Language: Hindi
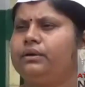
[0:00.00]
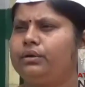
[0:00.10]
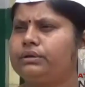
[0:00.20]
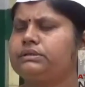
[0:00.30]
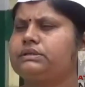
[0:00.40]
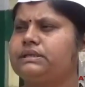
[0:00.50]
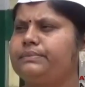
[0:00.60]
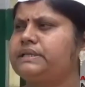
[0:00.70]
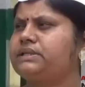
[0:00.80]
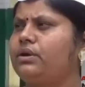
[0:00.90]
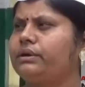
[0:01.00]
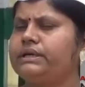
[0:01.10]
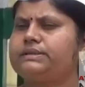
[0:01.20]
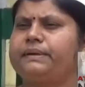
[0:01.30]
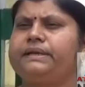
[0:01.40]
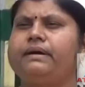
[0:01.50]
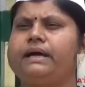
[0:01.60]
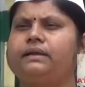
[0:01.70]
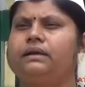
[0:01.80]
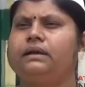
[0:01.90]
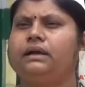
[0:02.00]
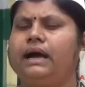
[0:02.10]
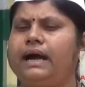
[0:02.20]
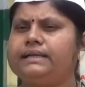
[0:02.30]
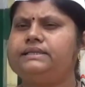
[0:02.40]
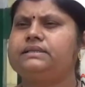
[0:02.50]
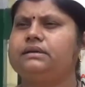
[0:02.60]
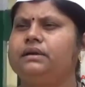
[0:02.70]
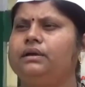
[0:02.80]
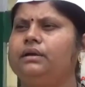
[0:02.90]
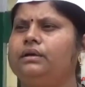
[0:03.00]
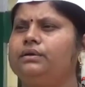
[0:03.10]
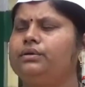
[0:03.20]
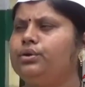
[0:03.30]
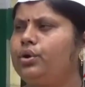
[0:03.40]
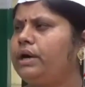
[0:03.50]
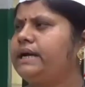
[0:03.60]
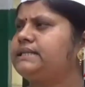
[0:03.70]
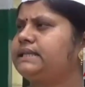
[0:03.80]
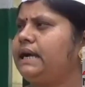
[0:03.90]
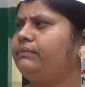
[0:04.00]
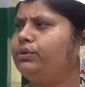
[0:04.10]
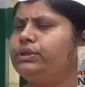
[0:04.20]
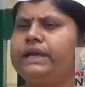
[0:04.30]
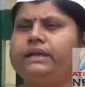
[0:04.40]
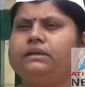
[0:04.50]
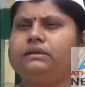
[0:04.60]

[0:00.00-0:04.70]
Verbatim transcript: और समस्त कांग्रेस परिवार आज 9 अगस्त का वो दिन